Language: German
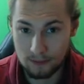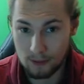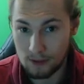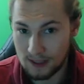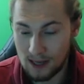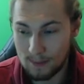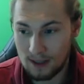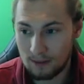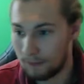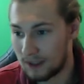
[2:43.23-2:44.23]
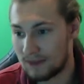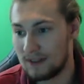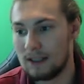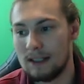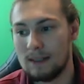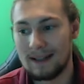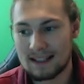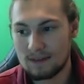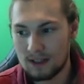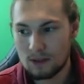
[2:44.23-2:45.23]
von Dama, was wir in dem
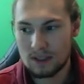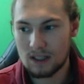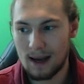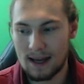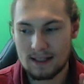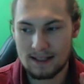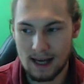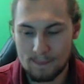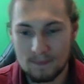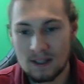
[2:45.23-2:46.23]
letzten Video hier behandelt haben,